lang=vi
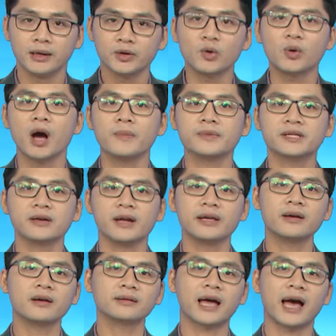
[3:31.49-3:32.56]
thu gom xử lý
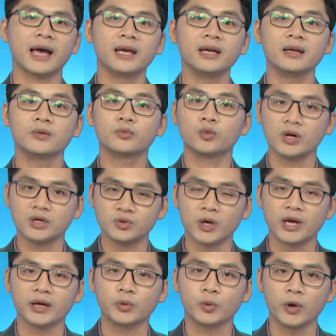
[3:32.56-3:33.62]
chất thải, tuyên
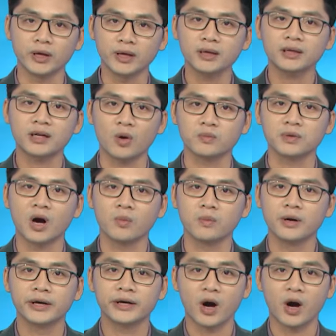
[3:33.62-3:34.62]
truyền khuyến khích cộng đồng